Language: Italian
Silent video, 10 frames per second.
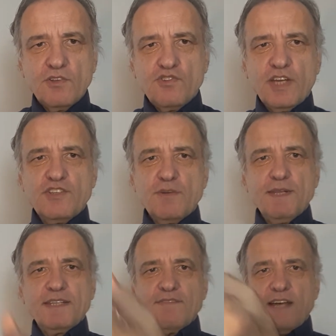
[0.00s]
cioè ci
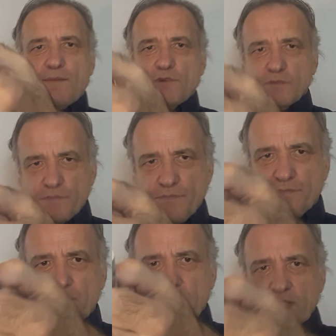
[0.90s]
mettavamo
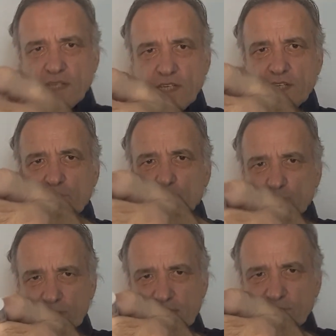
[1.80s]
in
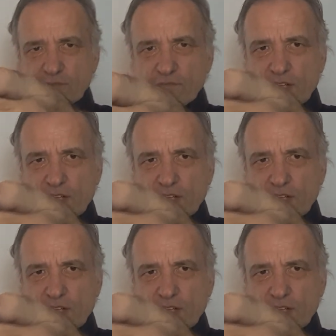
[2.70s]
due da un,